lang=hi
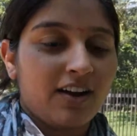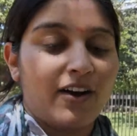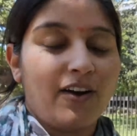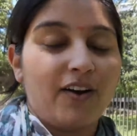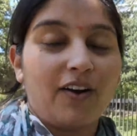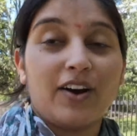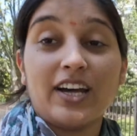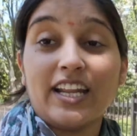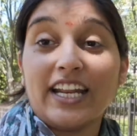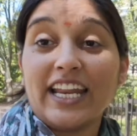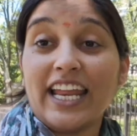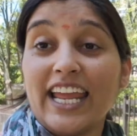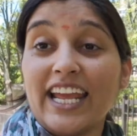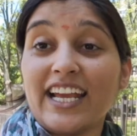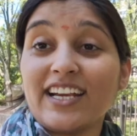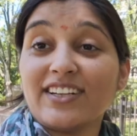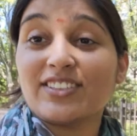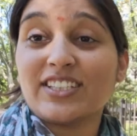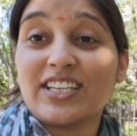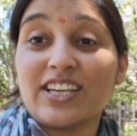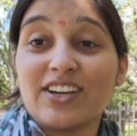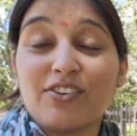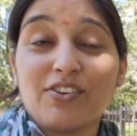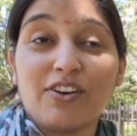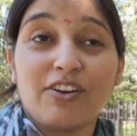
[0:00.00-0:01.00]
और एक
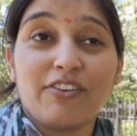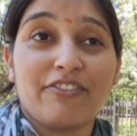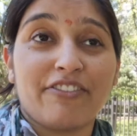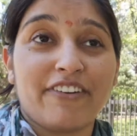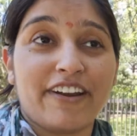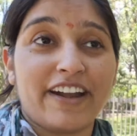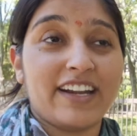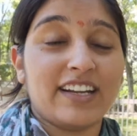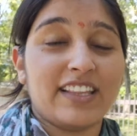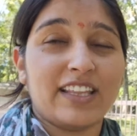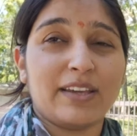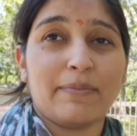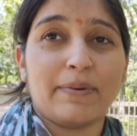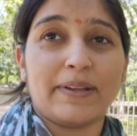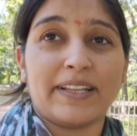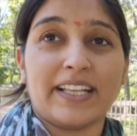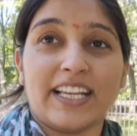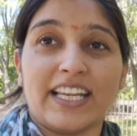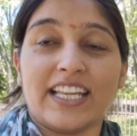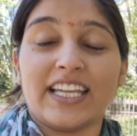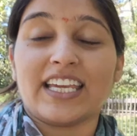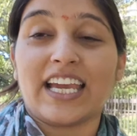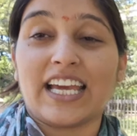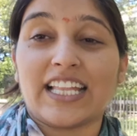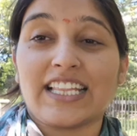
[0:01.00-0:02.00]
उसकी कोई फ्रेंड थी पता
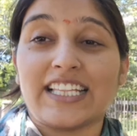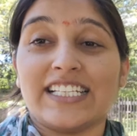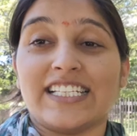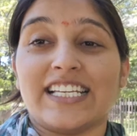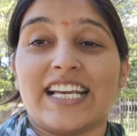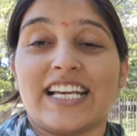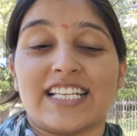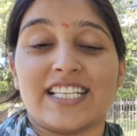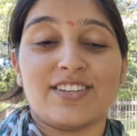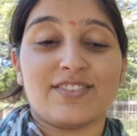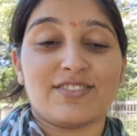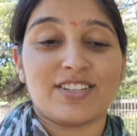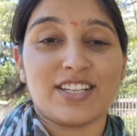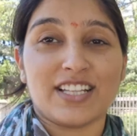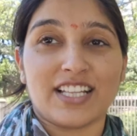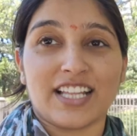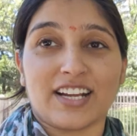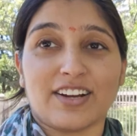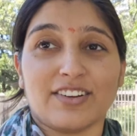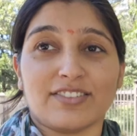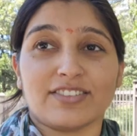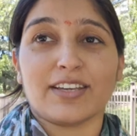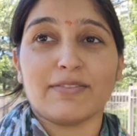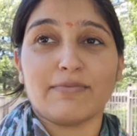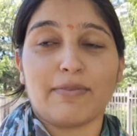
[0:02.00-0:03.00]
नहीं क्या थी जैसे उसने
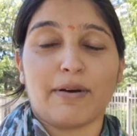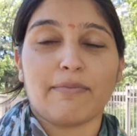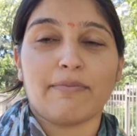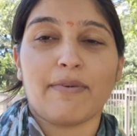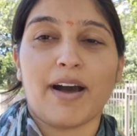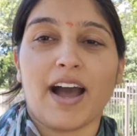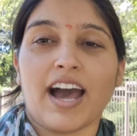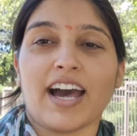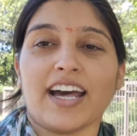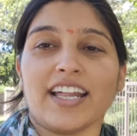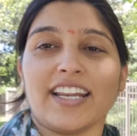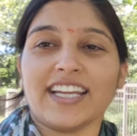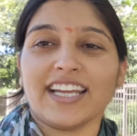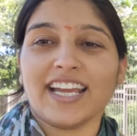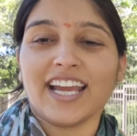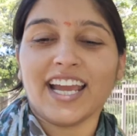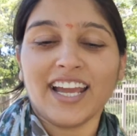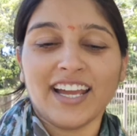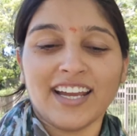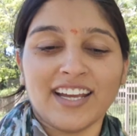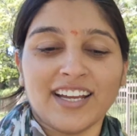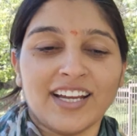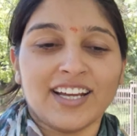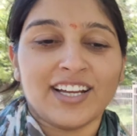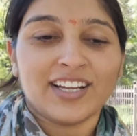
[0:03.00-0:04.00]
देखा उसकी मम्मा आ रही है
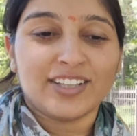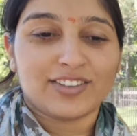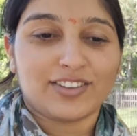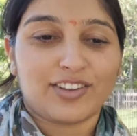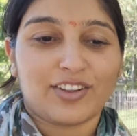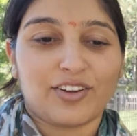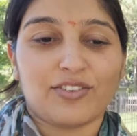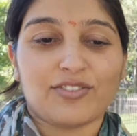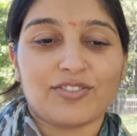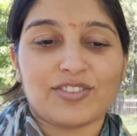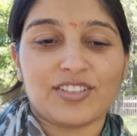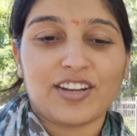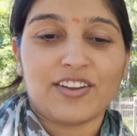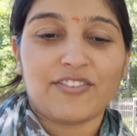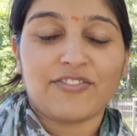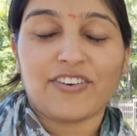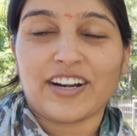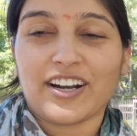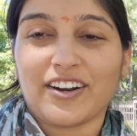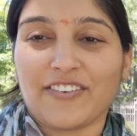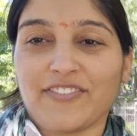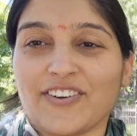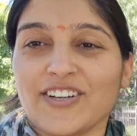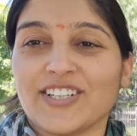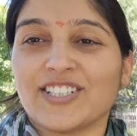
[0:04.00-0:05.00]
तो उसने
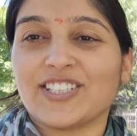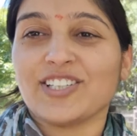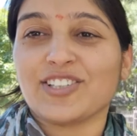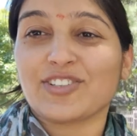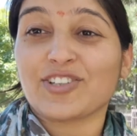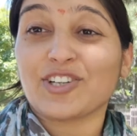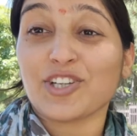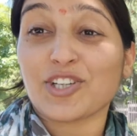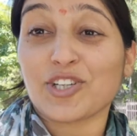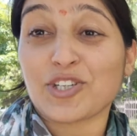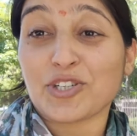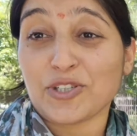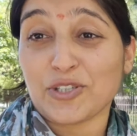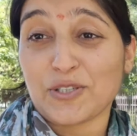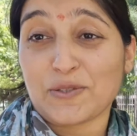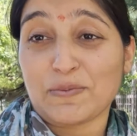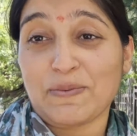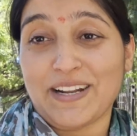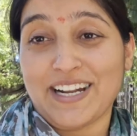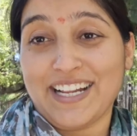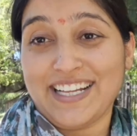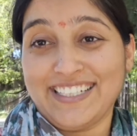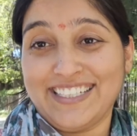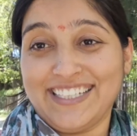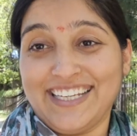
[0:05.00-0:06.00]
फटाफट से उसको शूज़
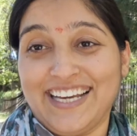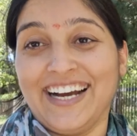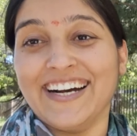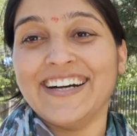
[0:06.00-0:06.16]
पहना दिया